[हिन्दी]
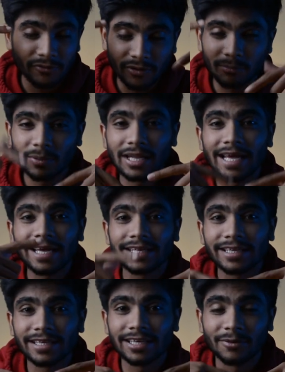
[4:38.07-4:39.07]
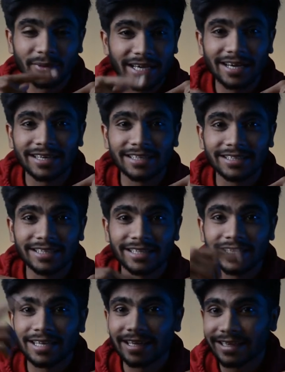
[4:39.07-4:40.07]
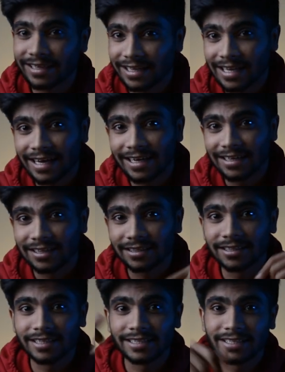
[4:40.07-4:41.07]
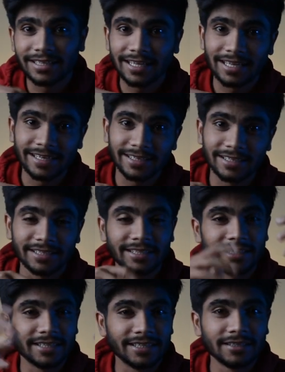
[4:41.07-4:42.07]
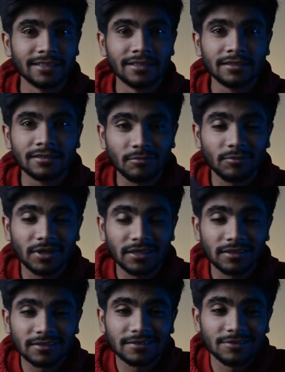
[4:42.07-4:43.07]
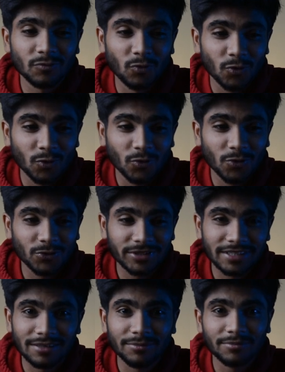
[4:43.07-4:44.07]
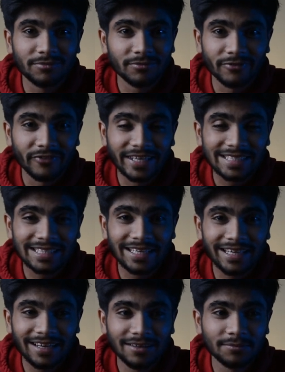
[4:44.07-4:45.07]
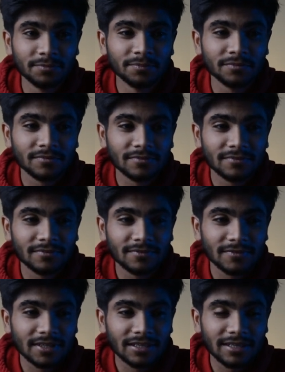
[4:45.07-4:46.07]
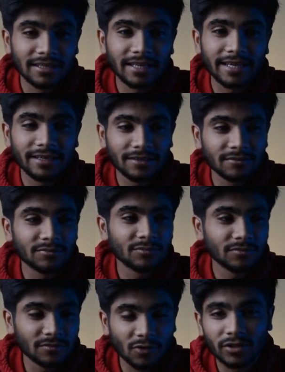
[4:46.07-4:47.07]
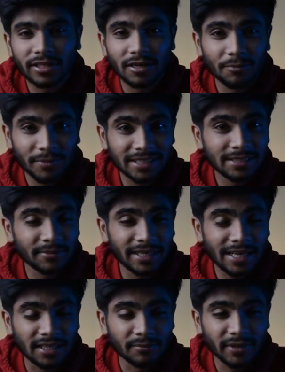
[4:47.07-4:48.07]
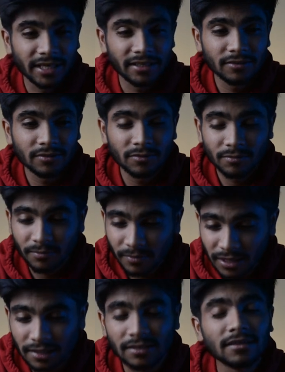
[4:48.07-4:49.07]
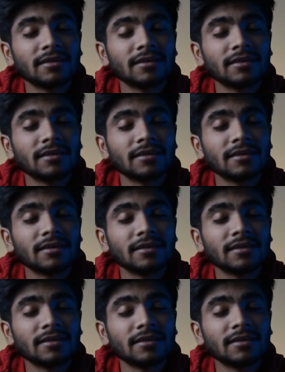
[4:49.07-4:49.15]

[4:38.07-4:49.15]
वी प्लान कि हम क्या खरीदेंगे लाइक ये लाइट खरीदेंगे ये लाइट खरीदेंगे बट वो सब वेस्ट गया लाइक like, बहुत कम पैसे मेरे हाथ में आए पर